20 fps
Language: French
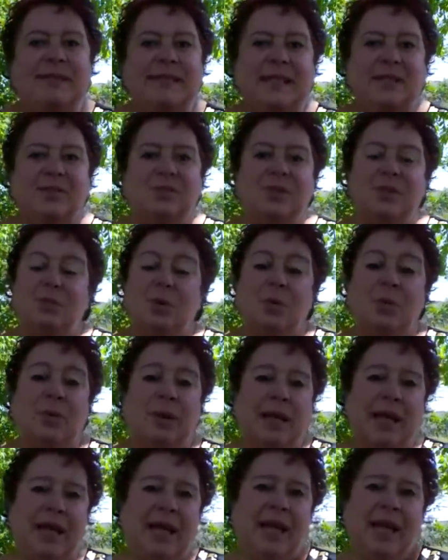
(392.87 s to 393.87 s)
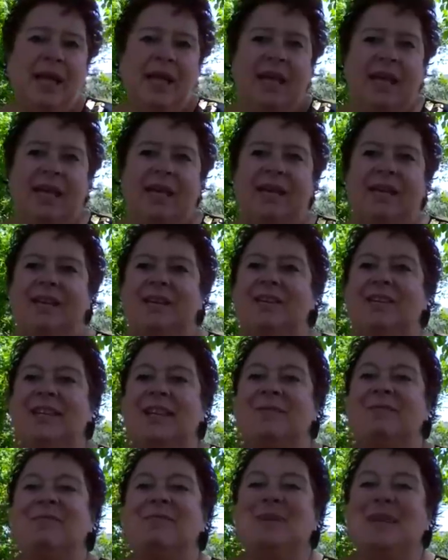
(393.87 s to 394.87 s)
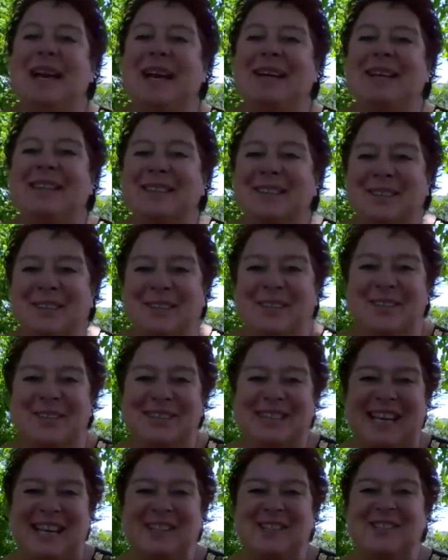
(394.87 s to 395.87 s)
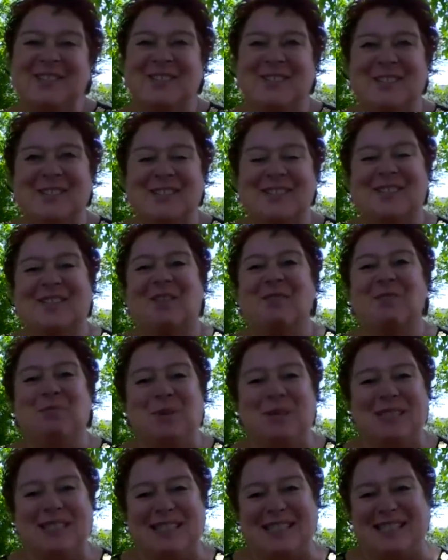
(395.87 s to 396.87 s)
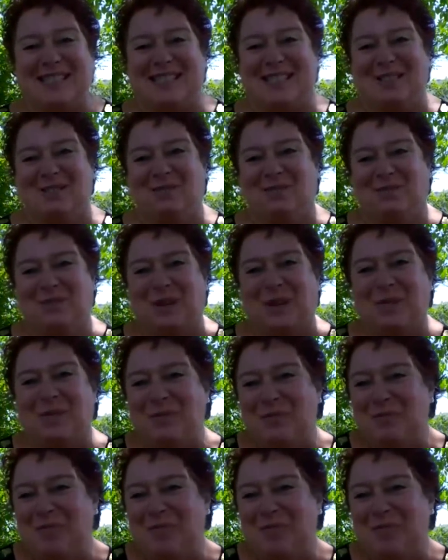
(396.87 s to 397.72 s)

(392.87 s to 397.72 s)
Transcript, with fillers: cette vie me plaît et j'aime bien être contagieuse dans le positif. Hein.